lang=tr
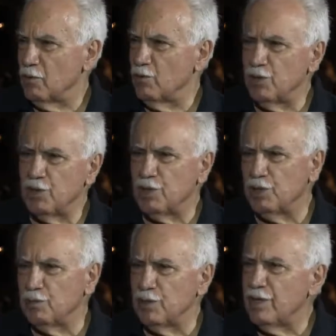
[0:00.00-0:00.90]
Onun için
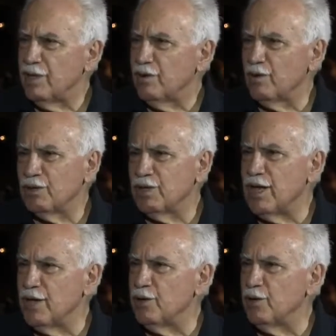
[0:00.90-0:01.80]
şimdi orası
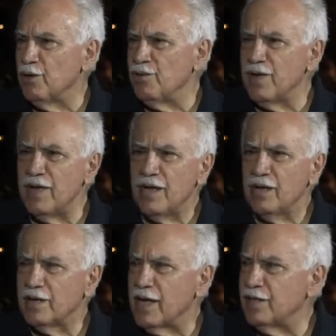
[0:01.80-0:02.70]
eriyor ve
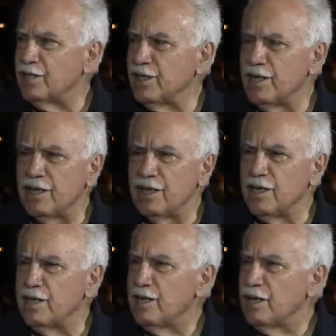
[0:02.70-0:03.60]
kendisine yeni